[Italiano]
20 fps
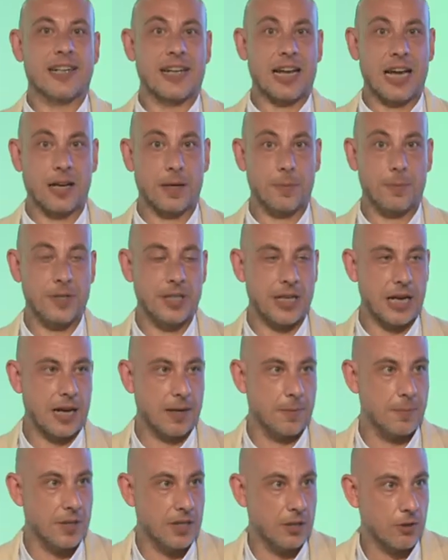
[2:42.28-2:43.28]
rugby,
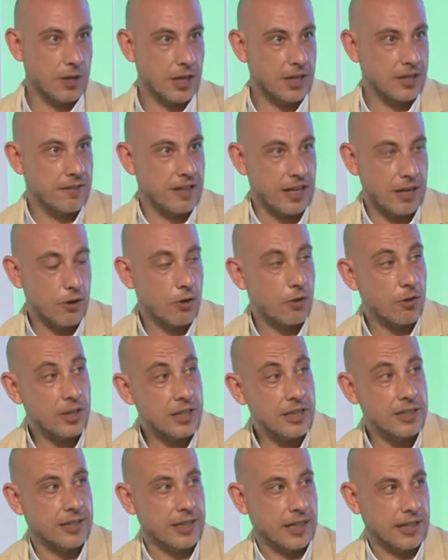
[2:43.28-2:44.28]
almeno a livello
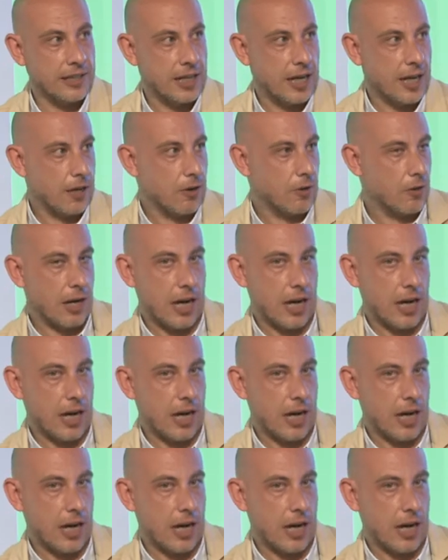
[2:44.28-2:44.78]
italiano,